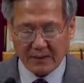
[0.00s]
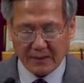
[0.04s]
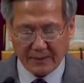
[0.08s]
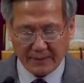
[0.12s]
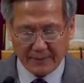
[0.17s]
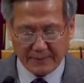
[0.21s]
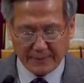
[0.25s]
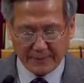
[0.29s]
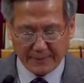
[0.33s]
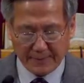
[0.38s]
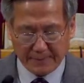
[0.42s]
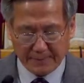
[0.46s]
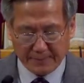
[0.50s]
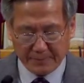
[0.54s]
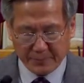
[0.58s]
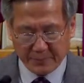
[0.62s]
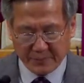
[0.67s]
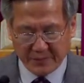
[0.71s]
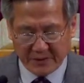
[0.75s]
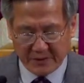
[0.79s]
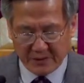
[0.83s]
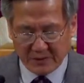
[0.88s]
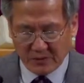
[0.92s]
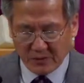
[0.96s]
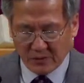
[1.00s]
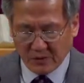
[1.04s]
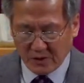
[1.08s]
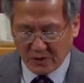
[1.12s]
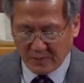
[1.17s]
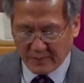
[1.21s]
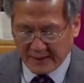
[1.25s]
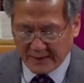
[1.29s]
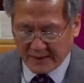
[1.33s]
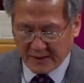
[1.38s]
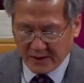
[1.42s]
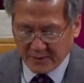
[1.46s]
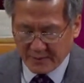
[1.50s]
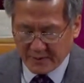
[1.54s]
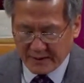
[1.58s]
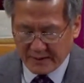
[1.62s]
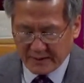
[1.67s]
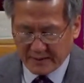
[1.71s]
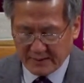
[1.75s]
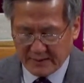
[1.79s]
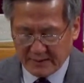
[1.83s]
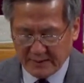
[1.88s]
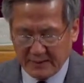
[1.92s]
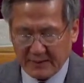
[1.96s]
어, 오늘 말씀을
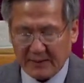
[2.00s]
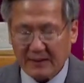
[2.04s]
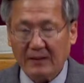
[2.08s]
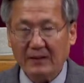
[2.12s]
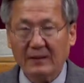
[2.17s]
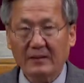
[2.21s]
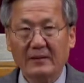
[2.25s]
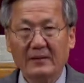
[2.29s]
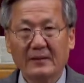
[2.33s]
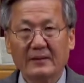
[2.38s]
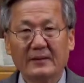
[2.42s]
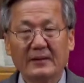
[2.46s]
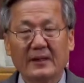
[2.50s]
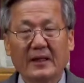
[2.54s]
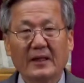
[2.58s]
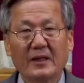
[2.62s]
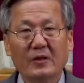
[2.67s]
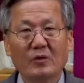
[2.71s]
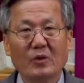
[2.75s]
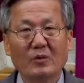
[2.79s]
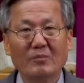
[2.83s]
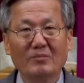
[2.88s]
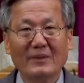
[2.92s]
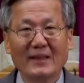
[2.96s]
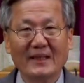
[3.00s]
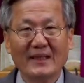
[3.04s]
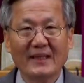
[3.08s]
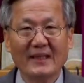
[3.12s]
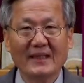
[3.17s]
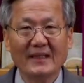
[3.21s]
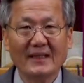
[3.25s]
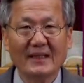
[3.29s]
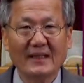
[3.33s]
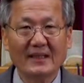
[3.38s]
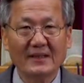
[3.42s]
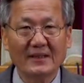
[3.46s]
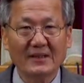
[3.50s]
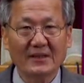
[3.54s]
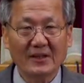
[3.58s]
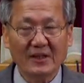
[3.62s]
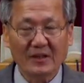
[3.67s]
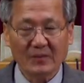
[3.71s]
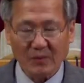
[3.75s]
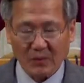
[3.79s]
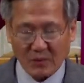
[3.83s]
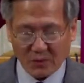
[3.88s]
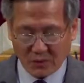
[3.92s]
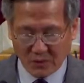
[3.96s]
어, 나의 원망이라는
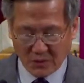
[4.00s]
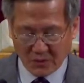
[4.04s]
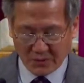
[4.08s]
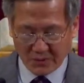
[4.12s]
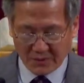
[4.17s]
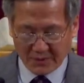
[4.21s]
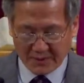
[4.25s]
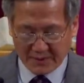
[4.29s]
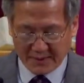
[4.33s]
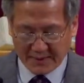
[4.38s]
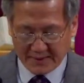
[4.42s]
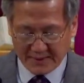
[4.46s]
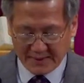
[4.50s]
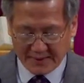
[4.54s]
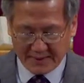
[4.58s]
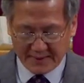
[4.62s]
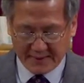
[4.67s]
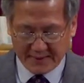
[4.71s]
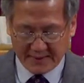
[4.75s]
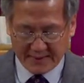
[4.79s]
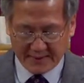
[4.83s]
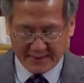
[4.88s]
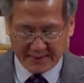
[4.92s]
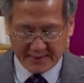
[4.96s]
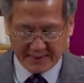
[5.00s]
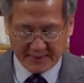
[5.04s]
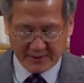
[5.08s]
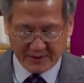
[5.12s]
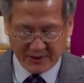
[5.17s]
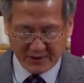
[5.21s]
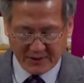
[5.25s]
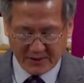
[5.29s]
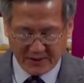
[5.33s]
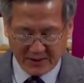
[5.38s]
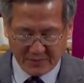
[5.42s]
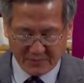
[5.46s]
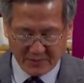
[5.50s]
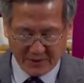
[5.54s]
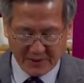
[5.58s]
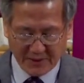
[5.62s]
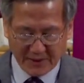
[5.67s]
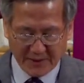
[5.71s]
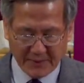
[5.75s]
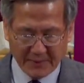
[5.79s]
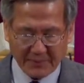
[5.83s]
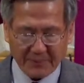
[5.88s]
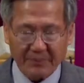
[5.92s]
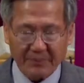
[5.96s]
제목으로 어, 증거합니다